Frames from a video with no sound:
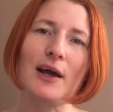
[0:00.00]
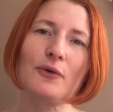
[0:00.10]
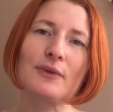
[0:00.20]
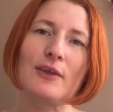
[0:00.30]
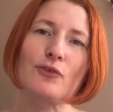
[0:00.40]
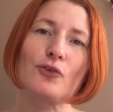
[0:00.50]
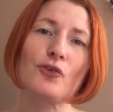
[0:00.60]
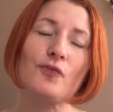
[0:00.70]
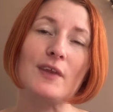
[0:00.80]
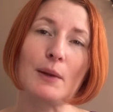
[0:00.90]
qu'on a
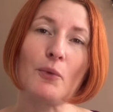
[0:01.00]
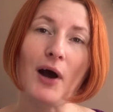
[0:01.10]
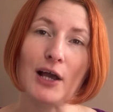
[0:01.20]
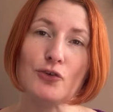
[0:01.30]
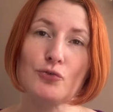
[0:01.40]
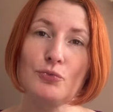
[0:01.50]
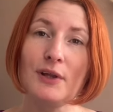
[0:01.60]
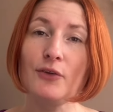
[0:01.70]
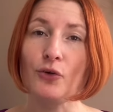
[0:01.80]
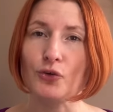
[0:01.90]
tendance finalement à
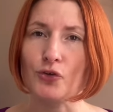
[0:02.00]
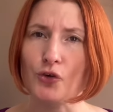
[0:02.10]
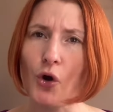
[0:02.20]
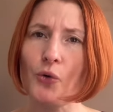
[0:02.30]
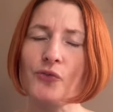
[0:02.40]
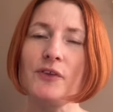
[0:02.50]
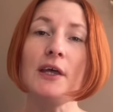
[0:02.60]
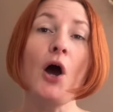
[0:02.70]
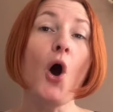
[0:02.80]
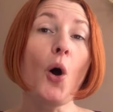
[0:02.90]
accumuler dans notre corps aussi,